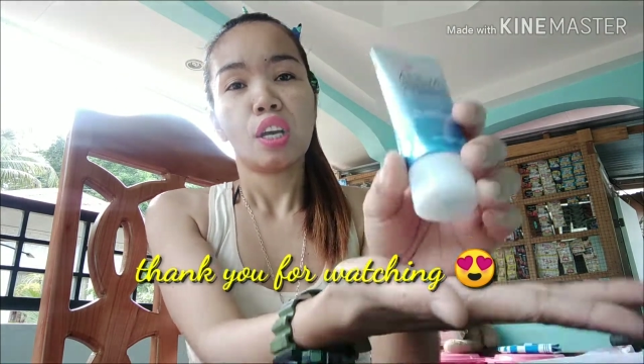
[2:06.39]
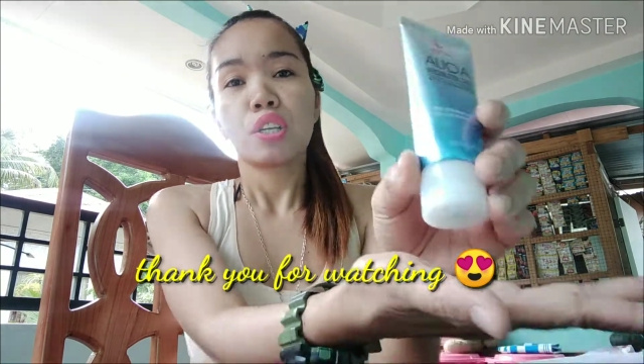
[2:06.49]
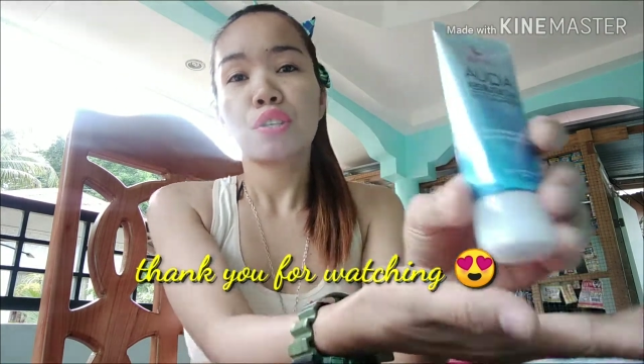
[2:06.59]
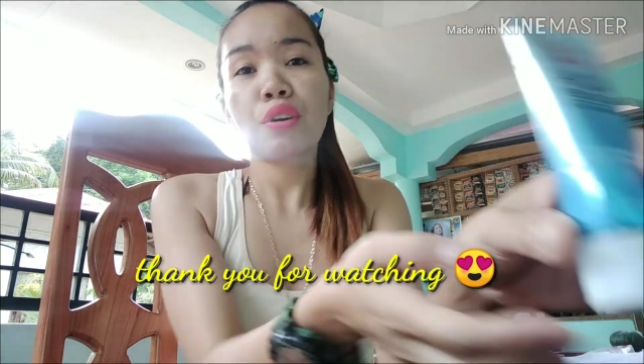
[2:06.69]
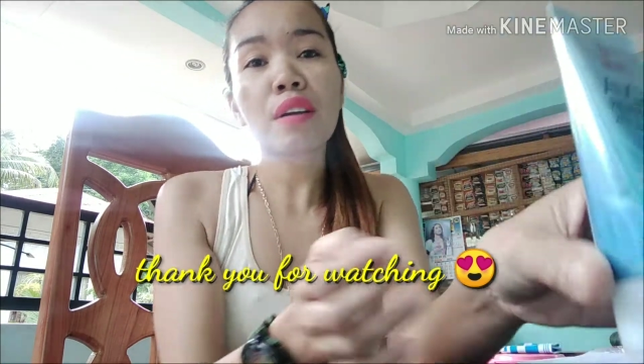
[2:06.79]

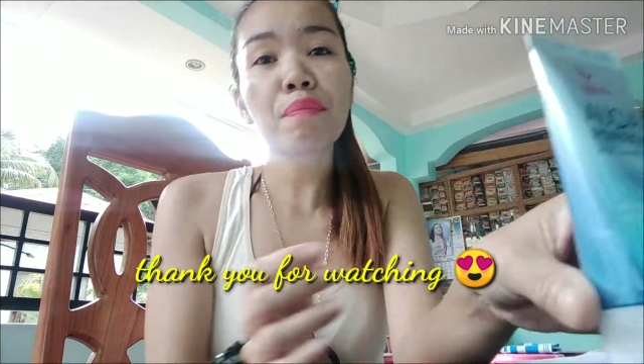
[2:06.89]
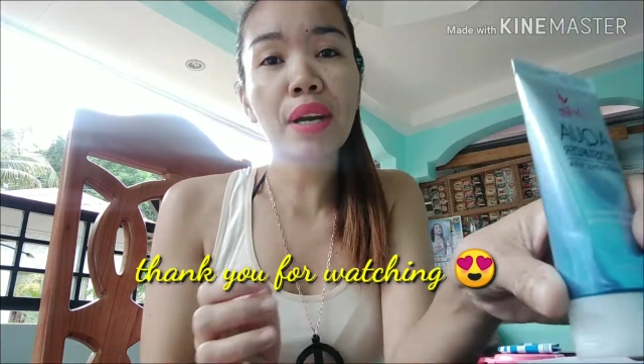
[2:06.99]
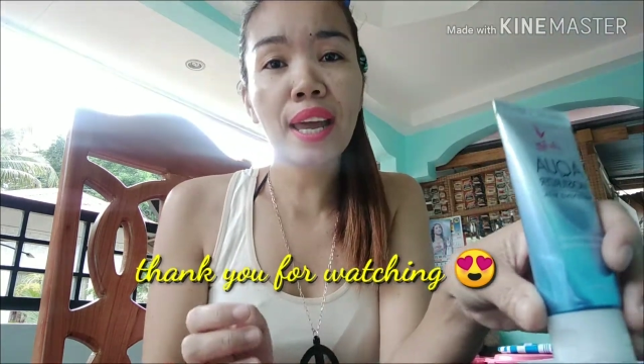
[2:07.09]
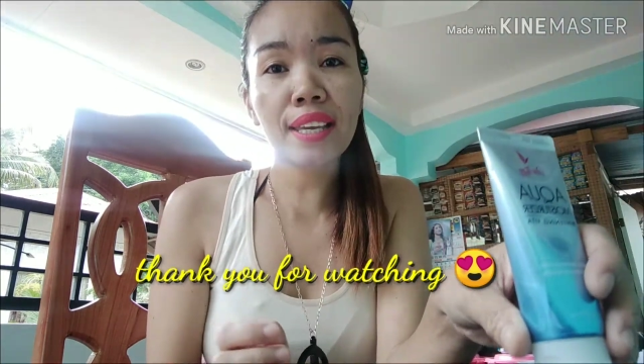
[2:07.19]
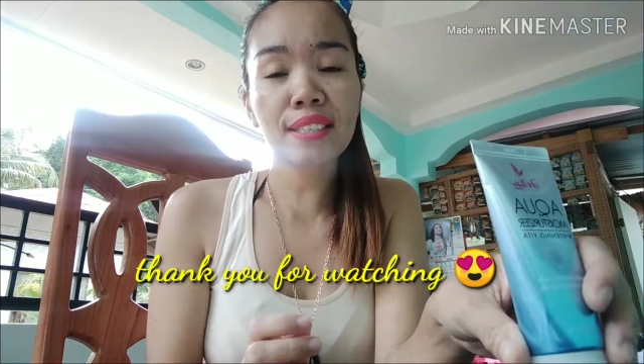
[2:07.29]
So, ang
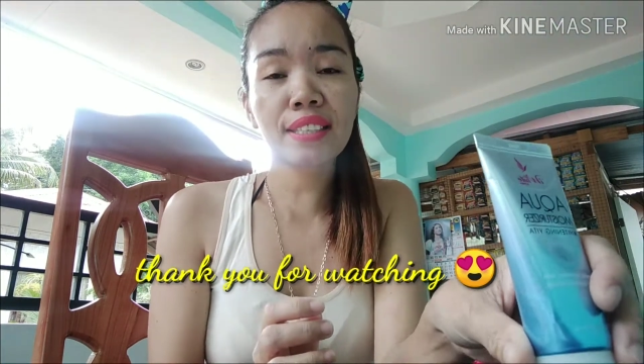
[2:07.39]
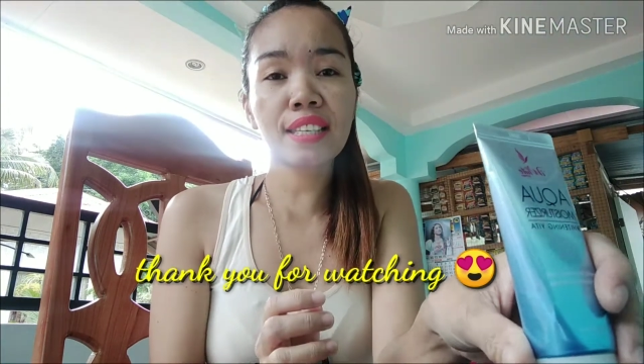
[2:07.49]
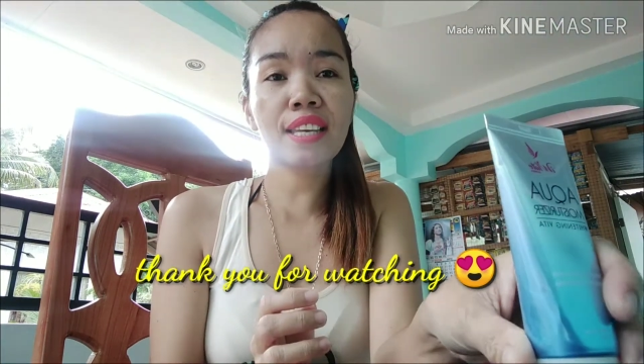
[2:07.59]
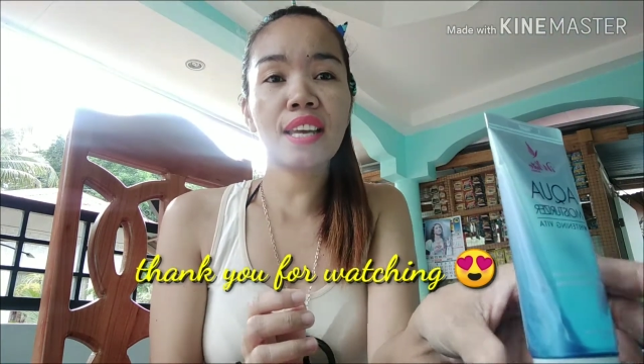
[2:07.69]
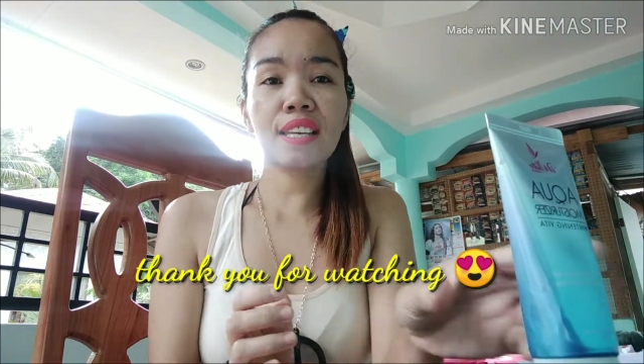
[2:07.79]
price
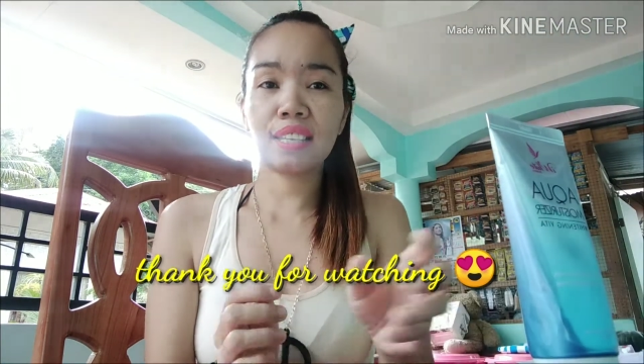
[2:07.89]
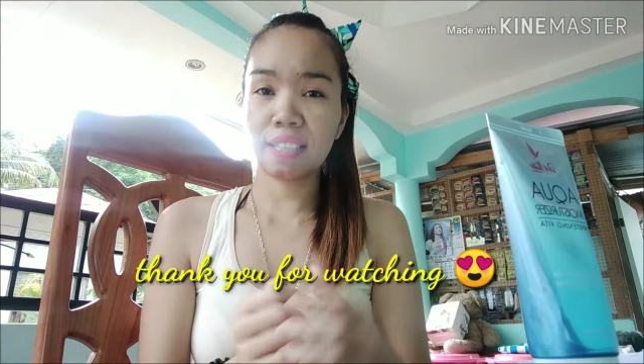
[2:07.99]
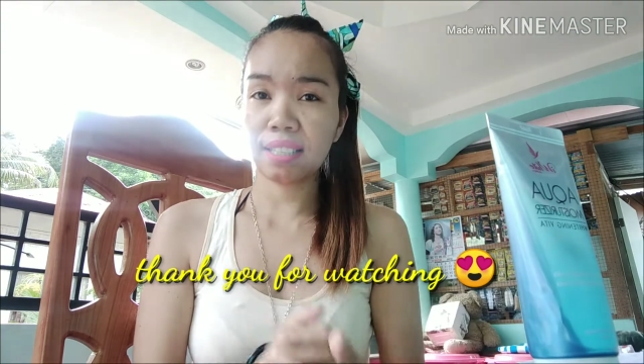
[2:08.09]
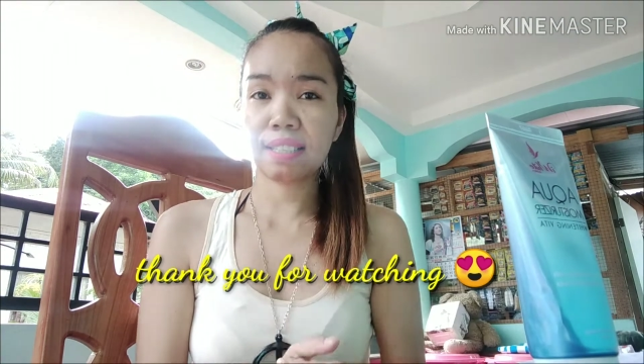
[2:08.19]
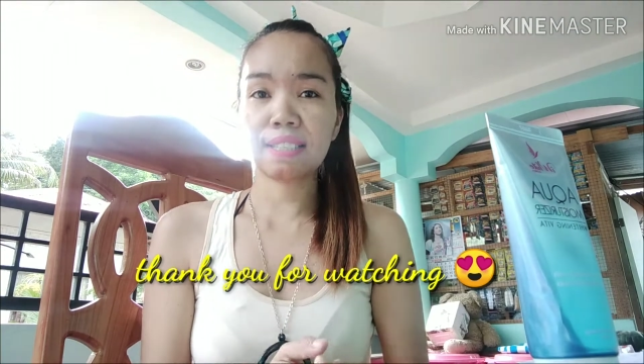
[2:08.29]
niya
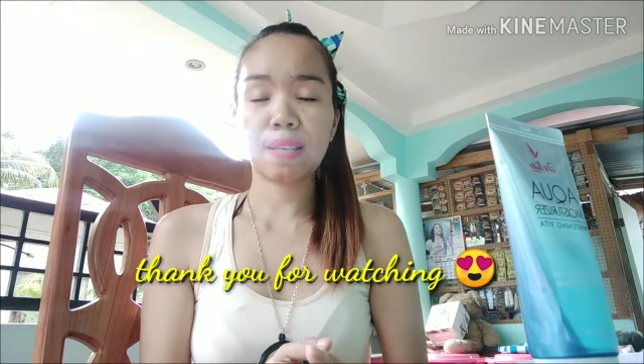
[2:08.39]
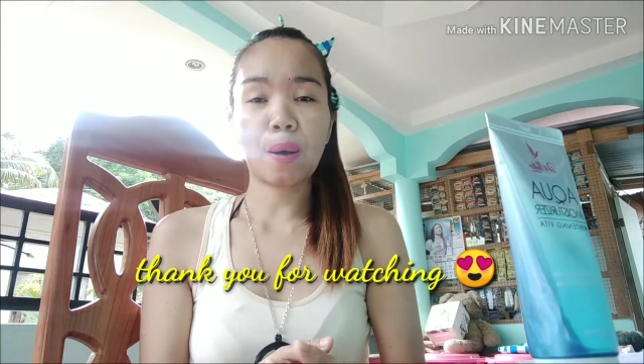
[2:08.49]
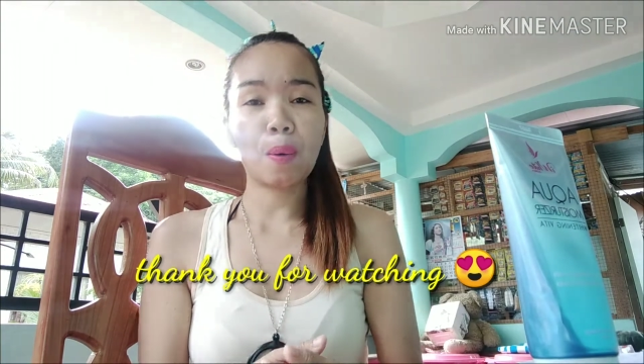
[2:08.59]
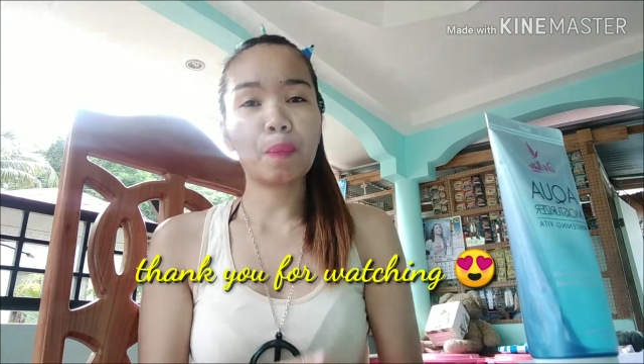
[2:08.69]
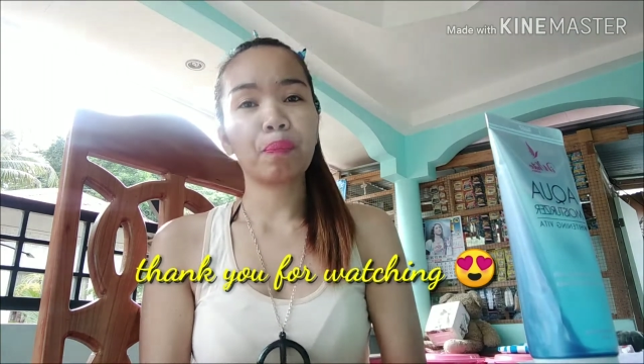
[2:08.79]
is
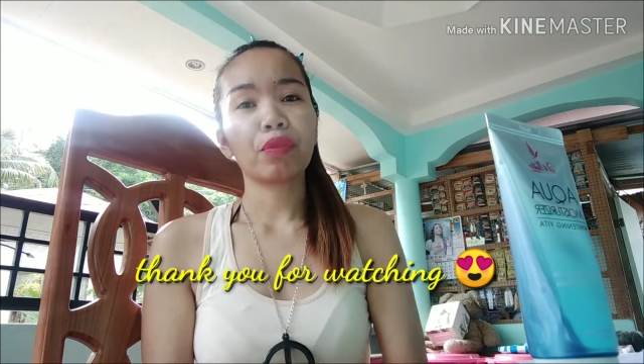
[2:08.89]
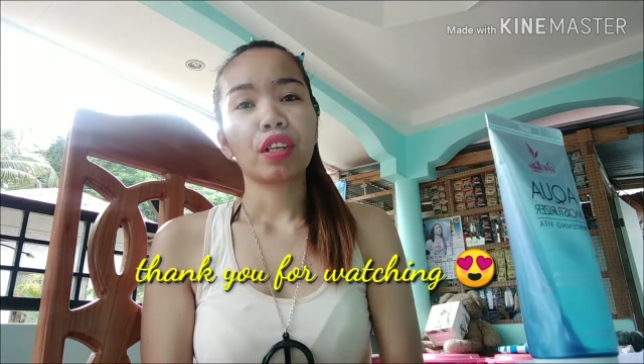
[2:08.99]
um,